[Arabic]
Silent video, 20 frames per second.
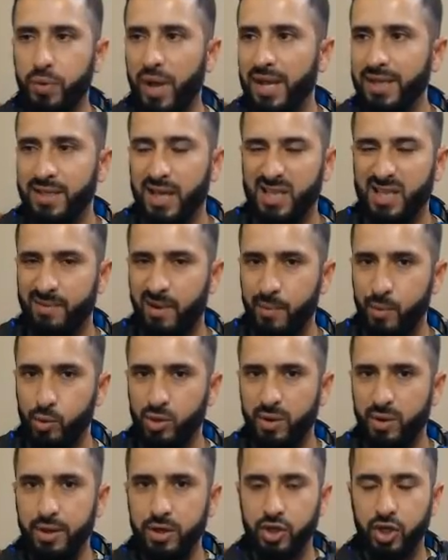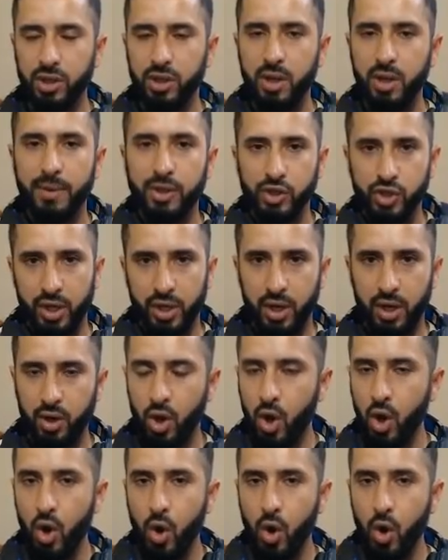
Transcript: تحصل على 770 شده مجانا